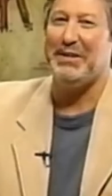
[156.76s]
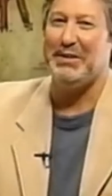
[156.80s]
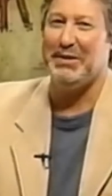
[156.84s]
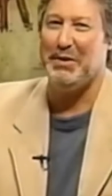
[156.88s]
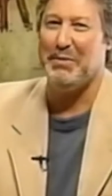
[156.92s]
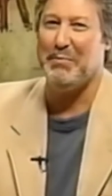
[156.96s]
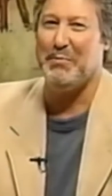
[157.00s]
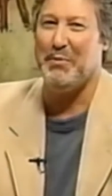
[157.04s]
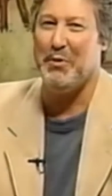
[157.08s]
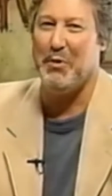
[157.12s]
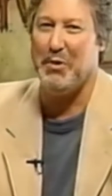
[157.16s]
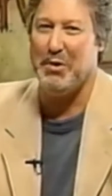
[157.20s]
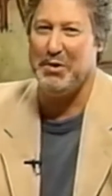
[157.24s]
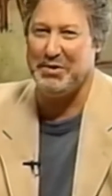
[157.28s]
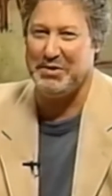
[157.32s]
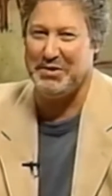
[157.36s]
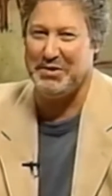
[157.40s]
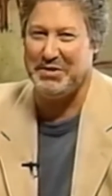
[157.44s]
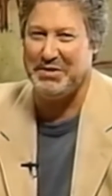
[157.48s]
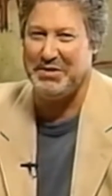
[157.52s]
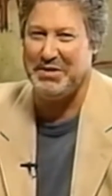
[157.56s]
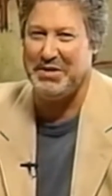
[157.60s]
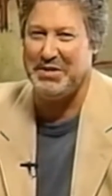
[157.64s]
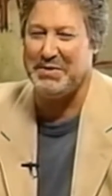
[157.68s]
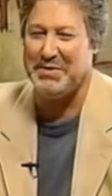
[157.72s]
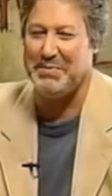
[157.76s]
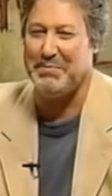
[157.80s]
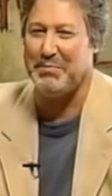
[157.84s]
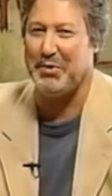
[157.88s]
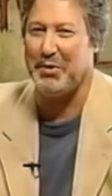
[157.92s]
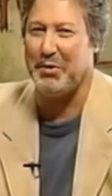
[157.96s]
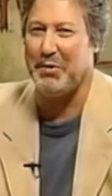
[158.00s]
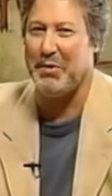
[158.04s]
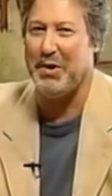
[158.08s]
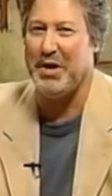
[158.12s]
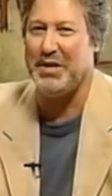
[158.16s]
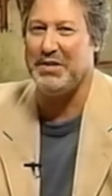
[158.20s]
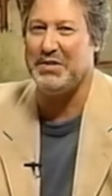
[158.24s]
Aunque al
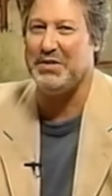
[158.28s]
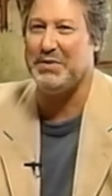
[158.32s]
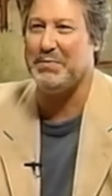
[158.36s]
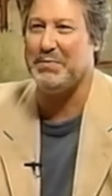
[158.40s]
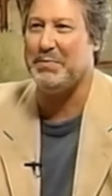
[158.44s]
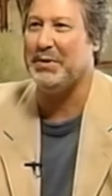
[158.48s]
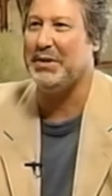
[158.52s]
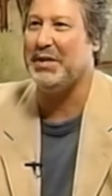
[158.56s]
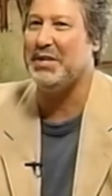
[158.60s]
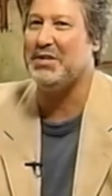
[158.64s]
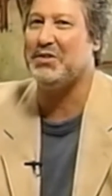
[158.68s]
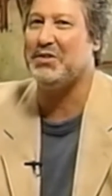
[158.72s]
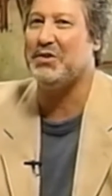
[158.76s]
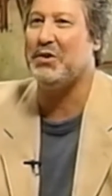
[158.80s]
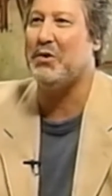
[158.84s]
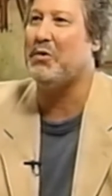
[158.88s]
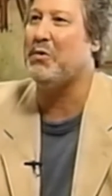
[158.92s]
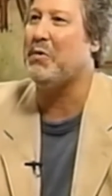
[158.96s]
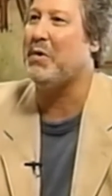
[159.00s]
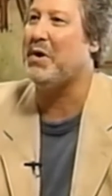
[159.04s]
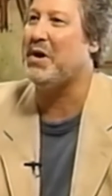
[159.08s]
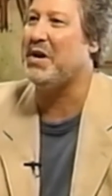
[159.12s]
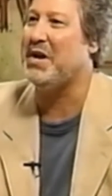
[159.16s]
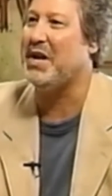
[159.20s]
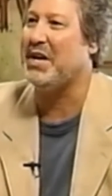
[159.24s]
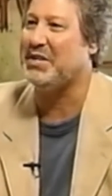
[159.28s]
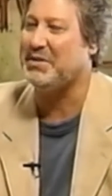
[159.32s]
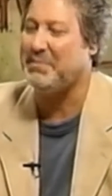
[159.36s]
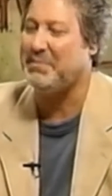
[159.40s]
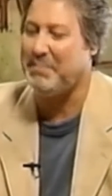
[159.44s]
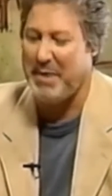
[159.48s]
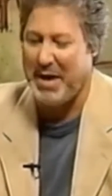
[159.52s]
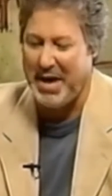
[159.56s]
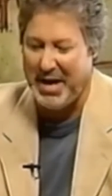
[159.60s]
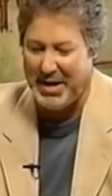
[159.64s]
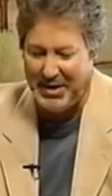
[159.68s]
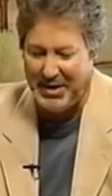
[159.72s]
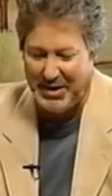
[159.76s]
defenderse Rogers dijo que se apegaba a un
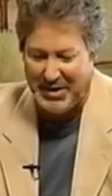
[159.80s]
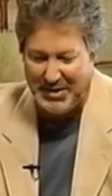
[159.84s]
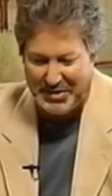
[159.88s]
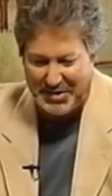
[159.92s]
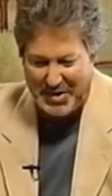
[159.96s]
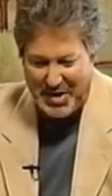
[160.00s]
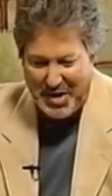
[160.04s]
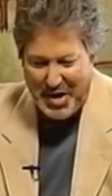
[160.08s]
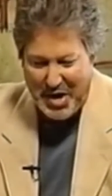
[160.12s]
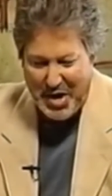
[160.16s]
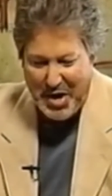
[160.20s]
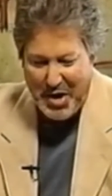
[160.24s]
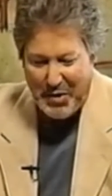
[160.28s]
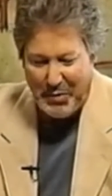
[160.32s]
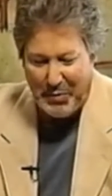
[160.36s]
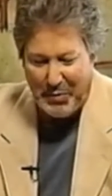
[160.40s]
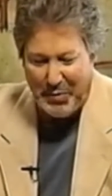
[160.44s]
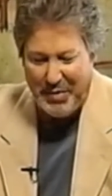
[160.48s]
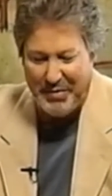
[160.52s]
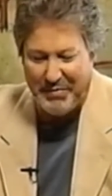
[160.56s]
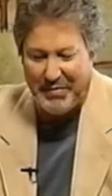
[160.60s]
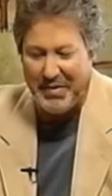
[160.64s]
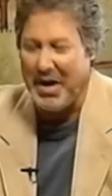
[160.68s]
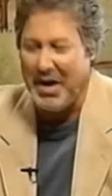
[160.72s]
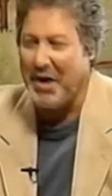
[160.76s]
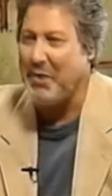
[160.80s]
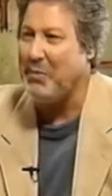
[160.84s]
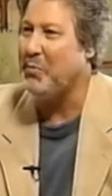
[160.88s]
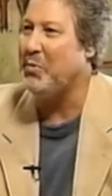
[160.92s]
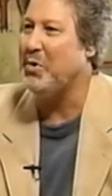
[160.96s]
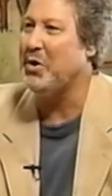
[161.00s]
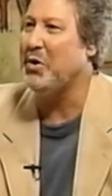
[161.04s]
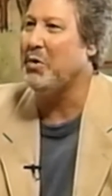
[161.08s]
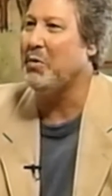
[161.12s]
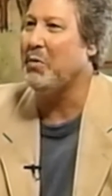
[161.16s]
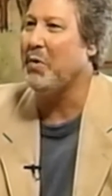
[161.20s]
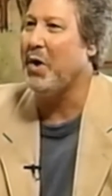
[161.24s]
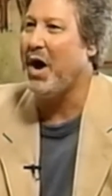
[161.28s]
libreto y que no era un
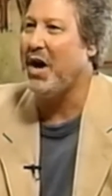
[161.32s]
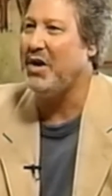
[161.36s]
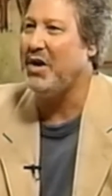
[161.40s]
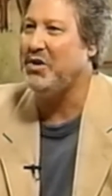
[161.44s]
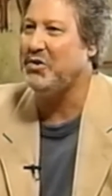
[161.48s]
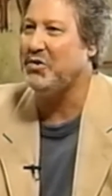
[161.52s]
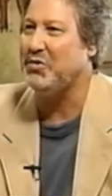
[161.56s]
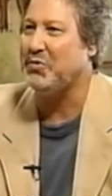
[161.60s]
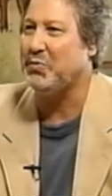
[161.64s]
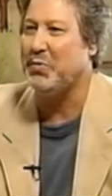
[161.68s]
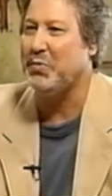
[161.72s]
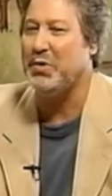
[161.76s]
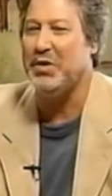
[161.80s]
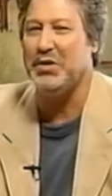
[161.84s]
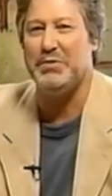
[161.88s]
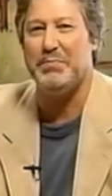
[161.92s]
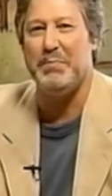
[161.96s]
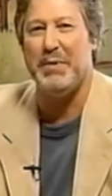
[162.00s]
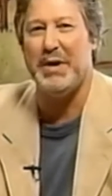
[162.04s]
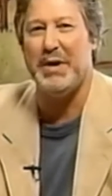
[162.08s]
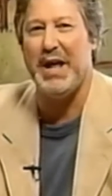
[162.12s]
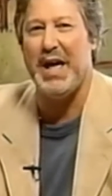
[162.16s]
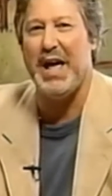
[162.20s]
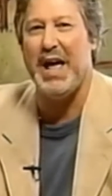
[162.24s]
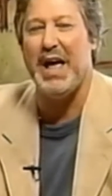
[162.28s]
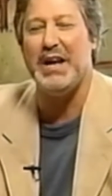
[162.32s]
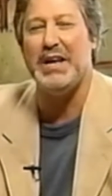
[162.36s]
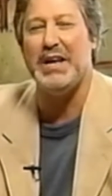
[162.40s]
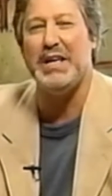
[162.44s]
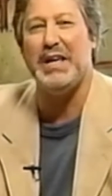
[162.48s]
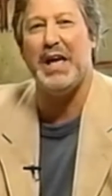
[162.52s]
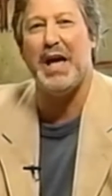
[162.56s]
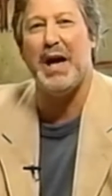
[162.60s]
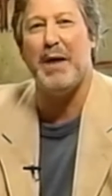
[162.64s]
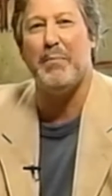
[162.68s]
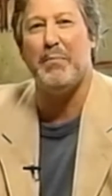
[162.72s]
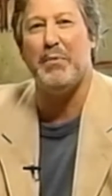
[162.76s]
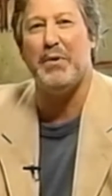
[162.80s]
pronosticador profesional, esto dio
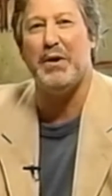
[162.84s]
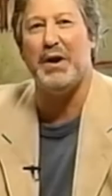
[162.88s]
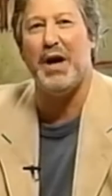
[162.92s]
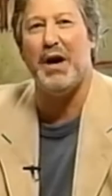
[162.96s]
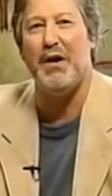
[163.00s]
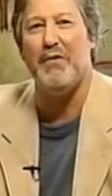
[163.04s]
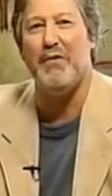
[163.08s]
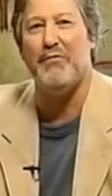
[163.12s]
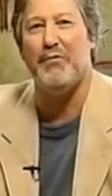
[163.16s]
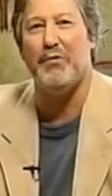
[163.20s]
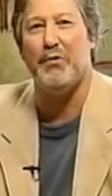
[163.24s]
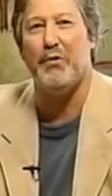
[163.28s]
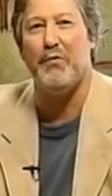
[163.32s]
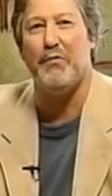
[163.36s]
inicio a la debacle